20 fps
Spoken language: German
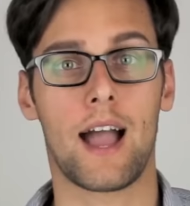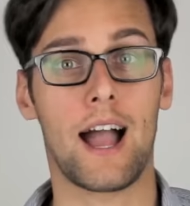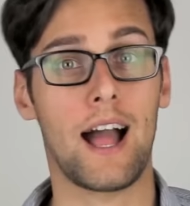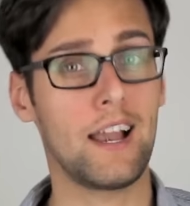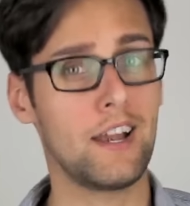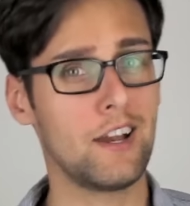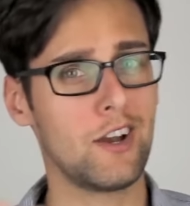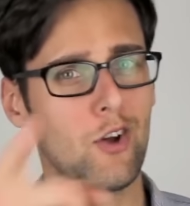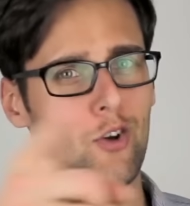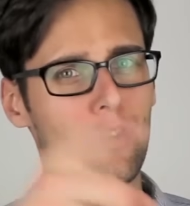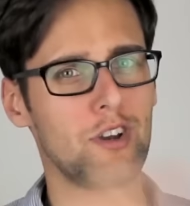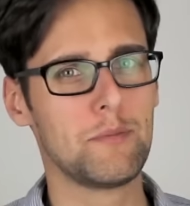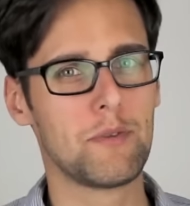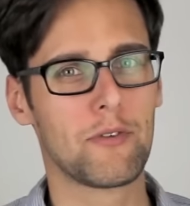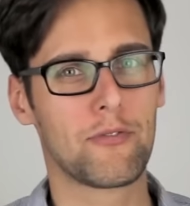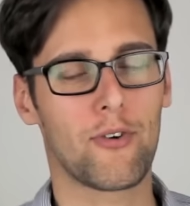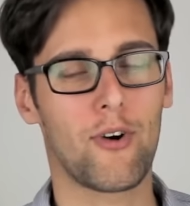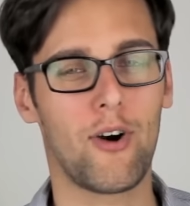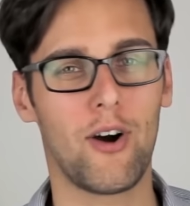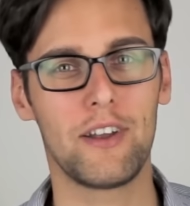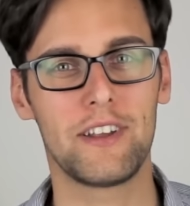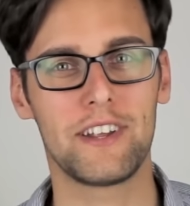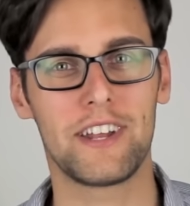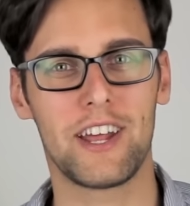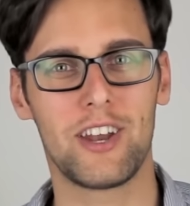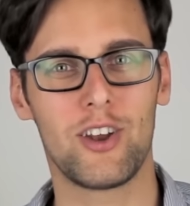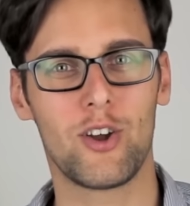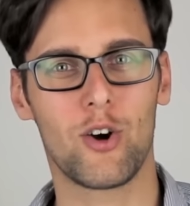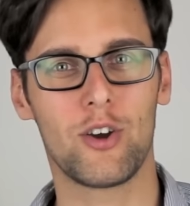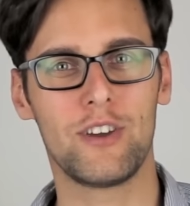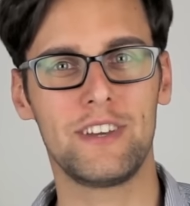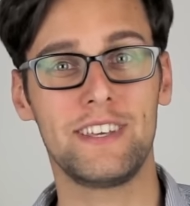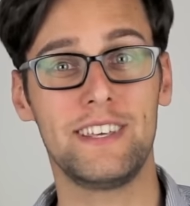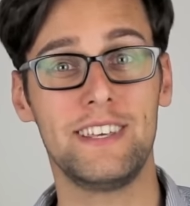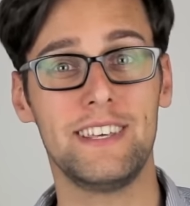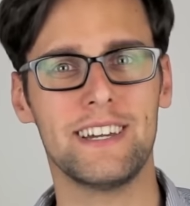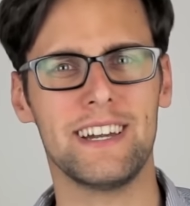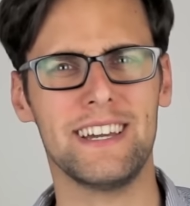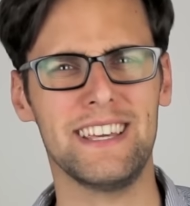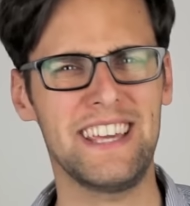Hallo liebe Freunde der
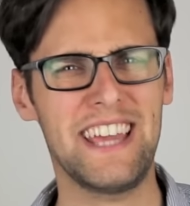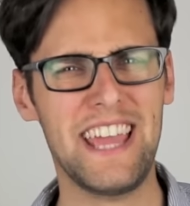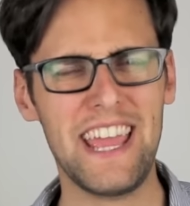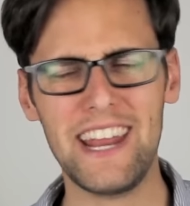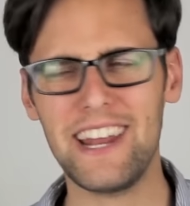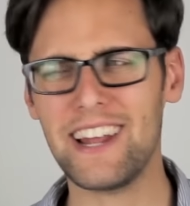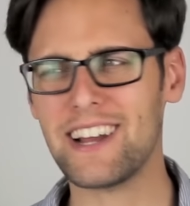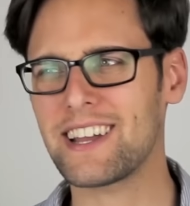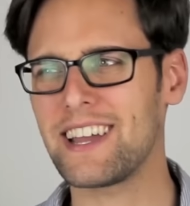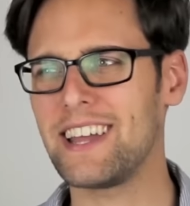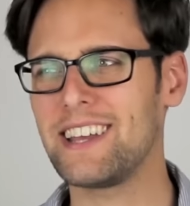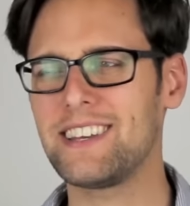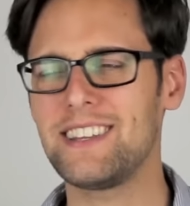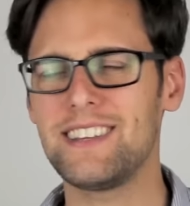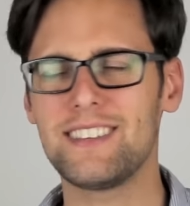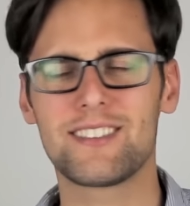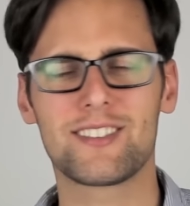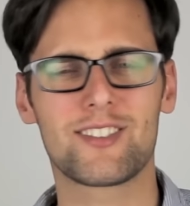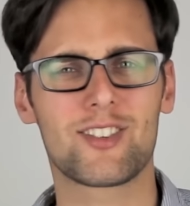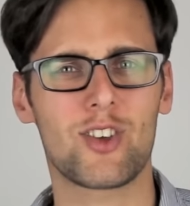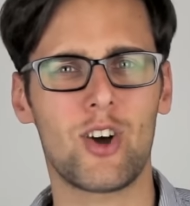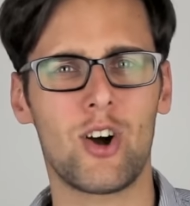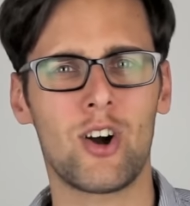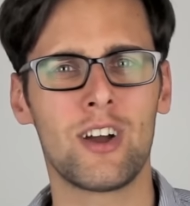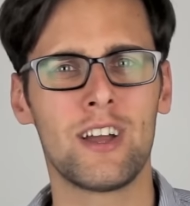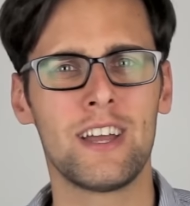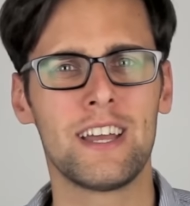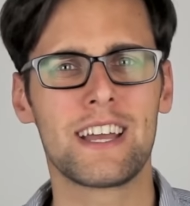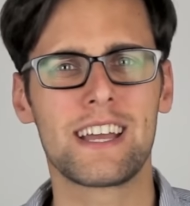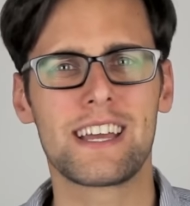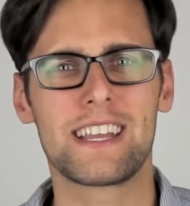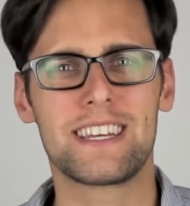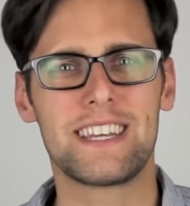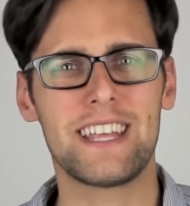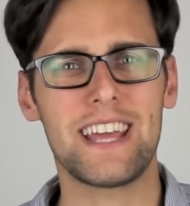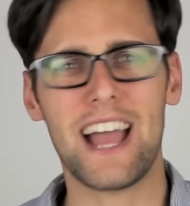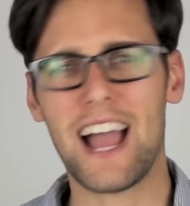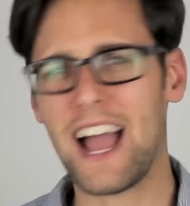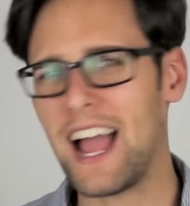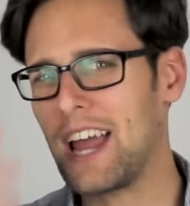Neugier, jeder kennt diesen Song,
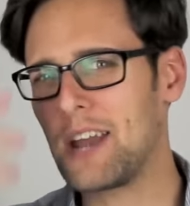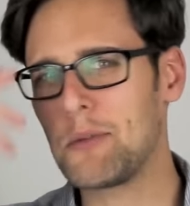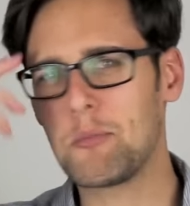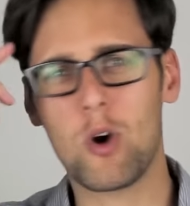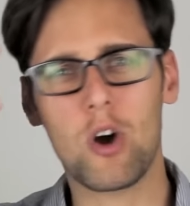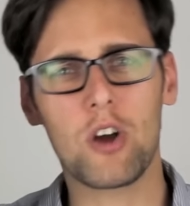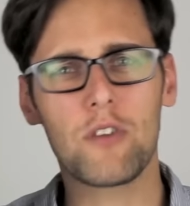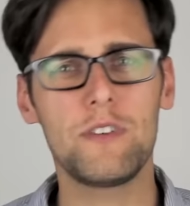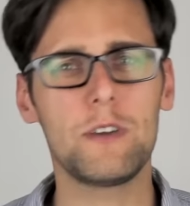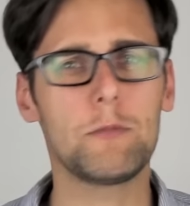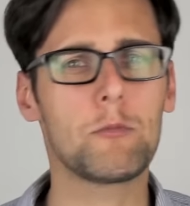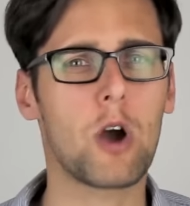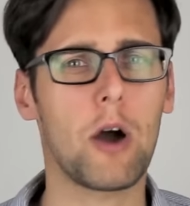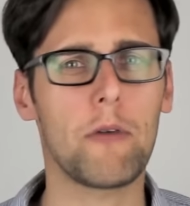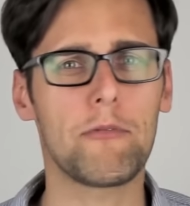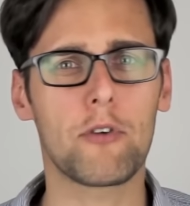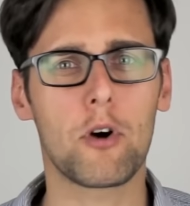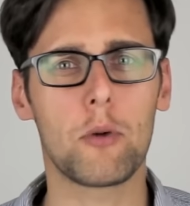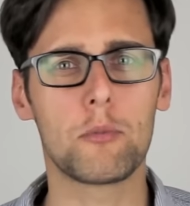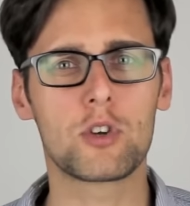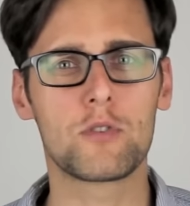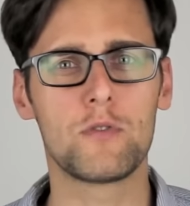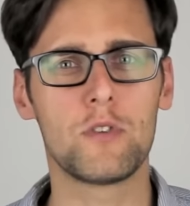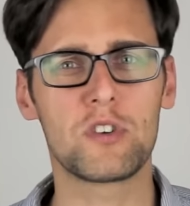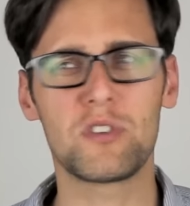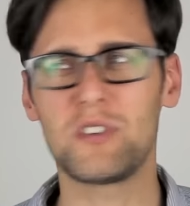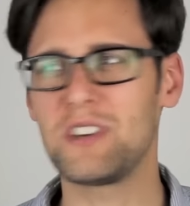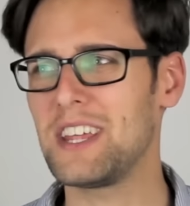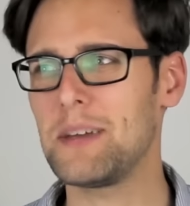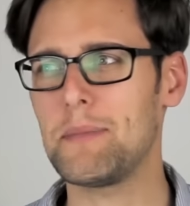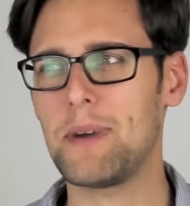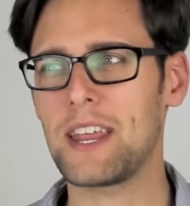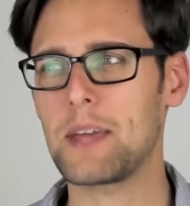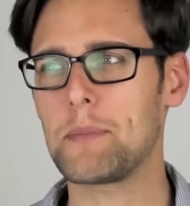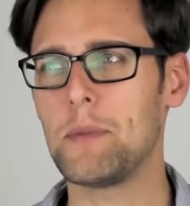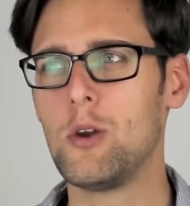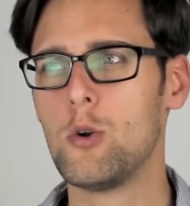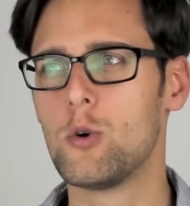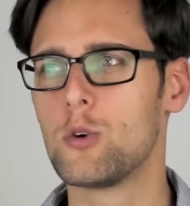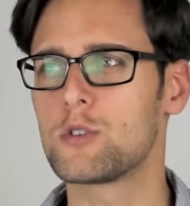der einem irgendwie im Kopf rumschwirrt und den man
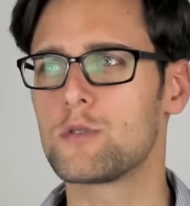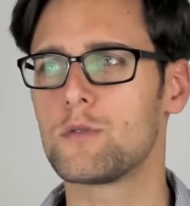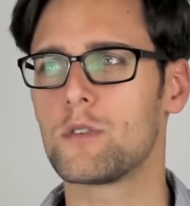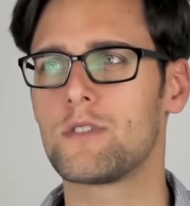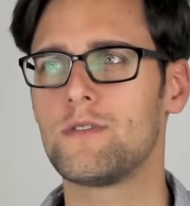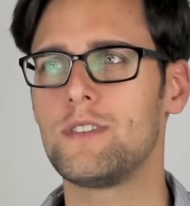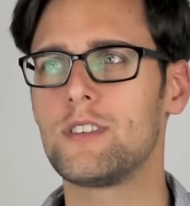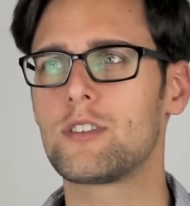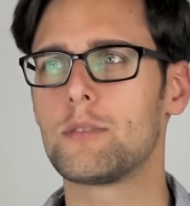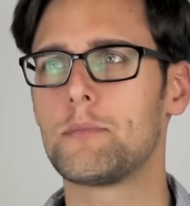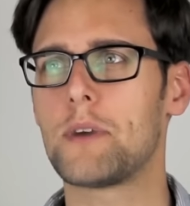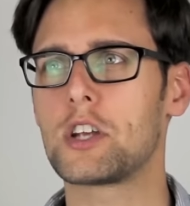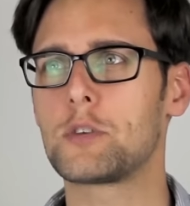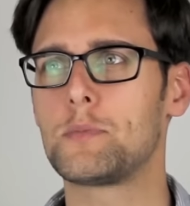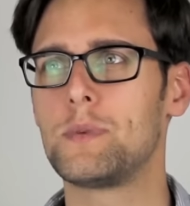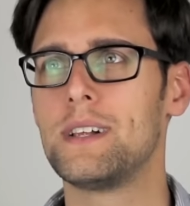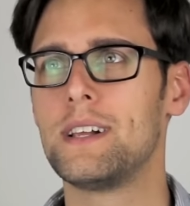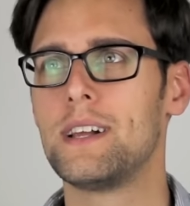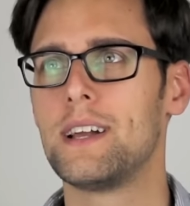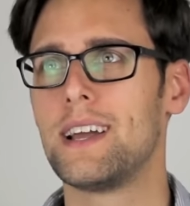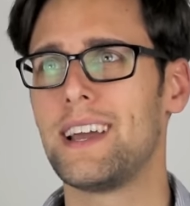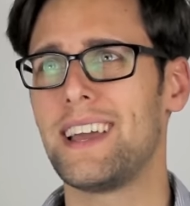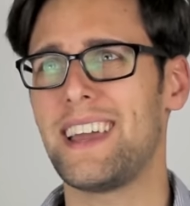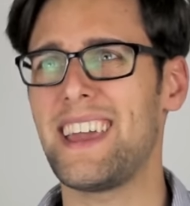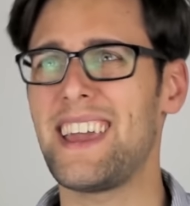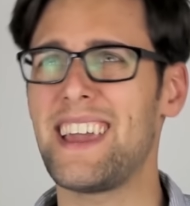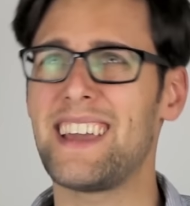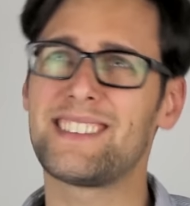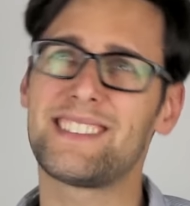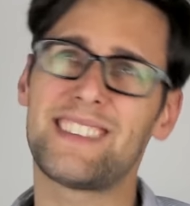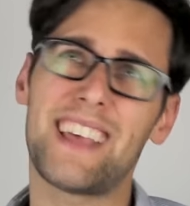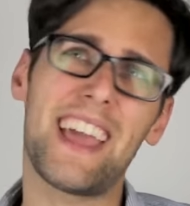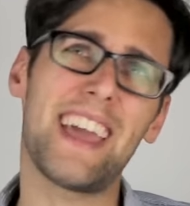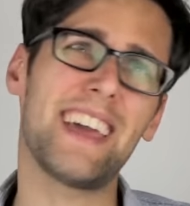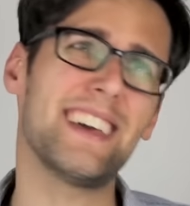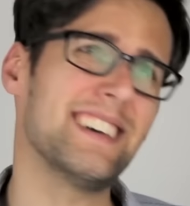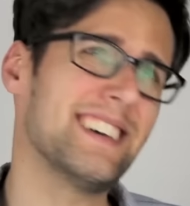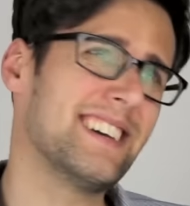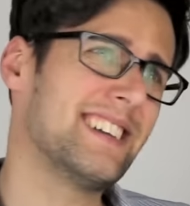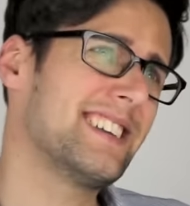nicht mehr los wird, wie zum Beispiel Ich
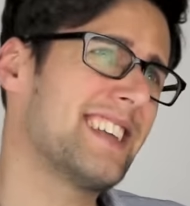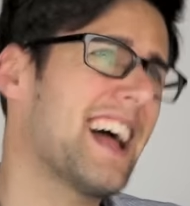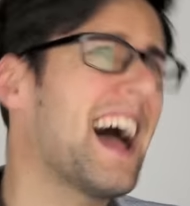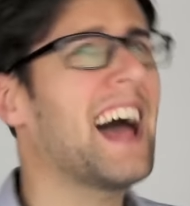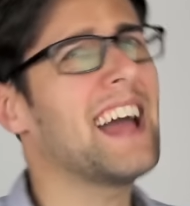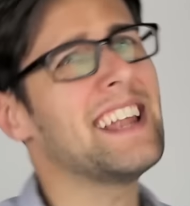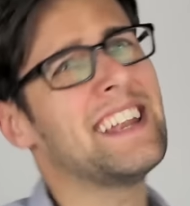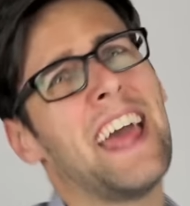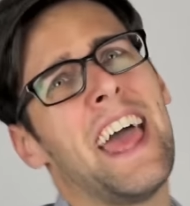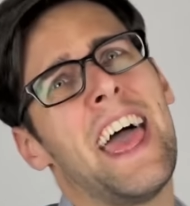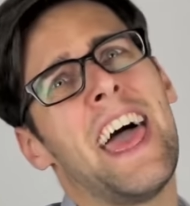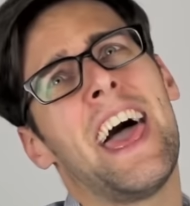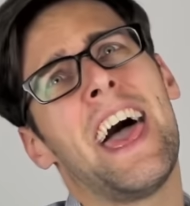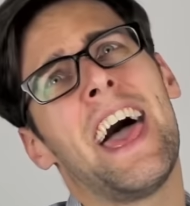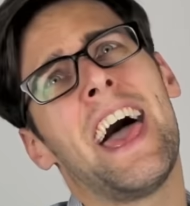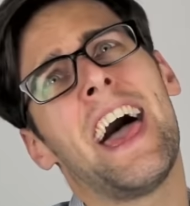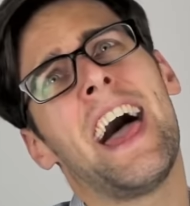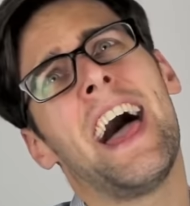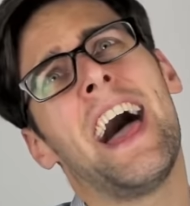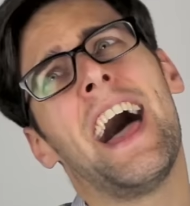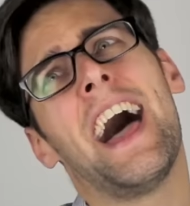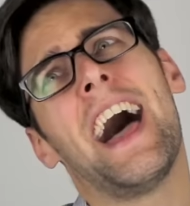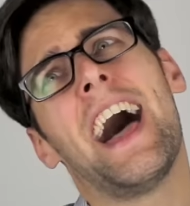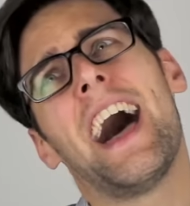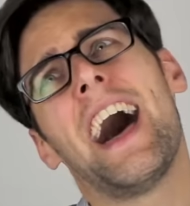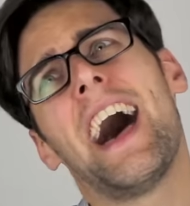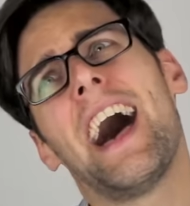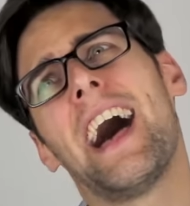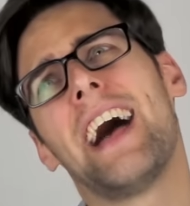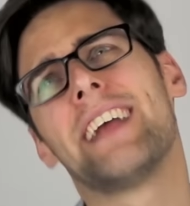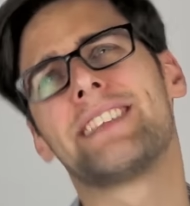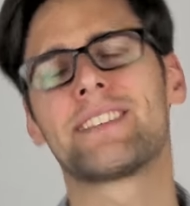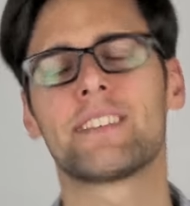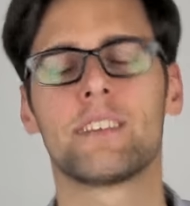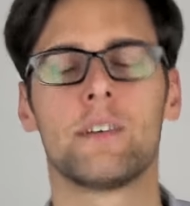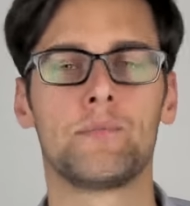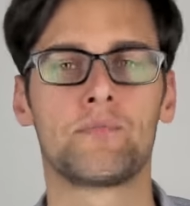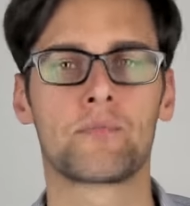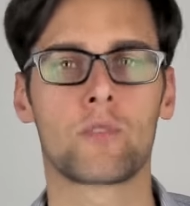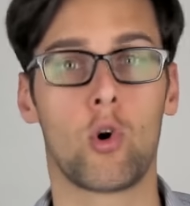sehe dein Herz
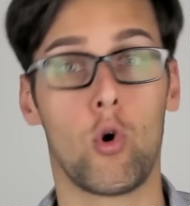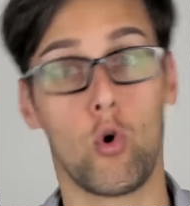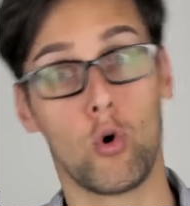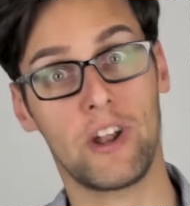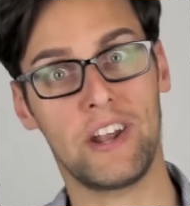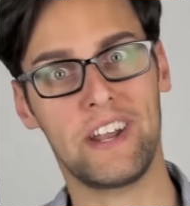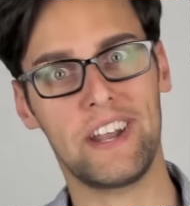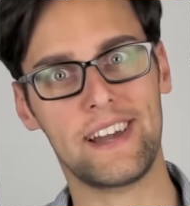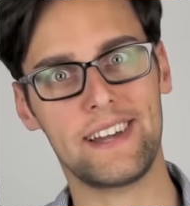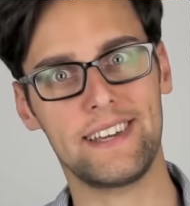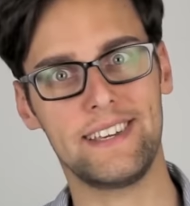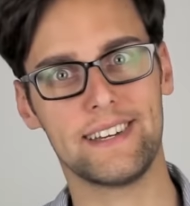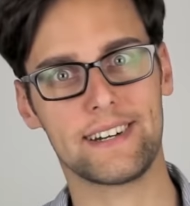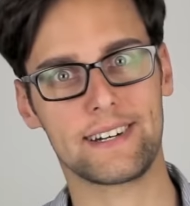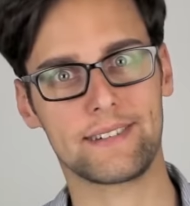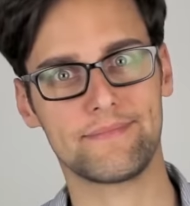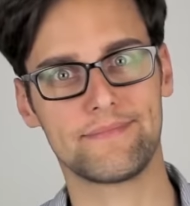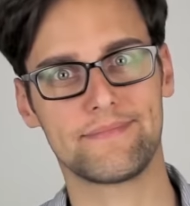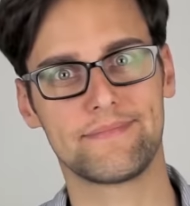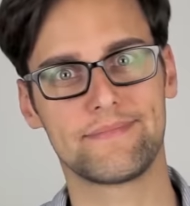oder der hier.